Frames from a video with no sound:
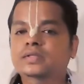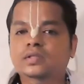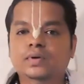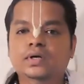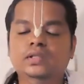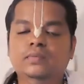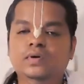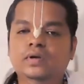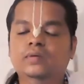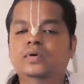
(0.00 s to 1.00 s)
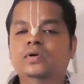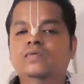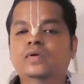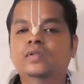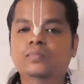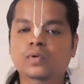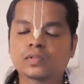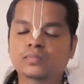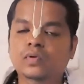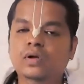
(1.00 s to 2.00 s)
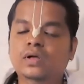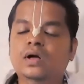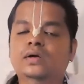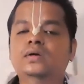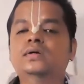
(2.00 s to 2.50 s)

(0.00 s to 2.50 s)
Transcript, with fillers: இந்த பக்கம் அந்த பக்கம் என்ன பண்றோம் பொழுதுபோக்குக்காக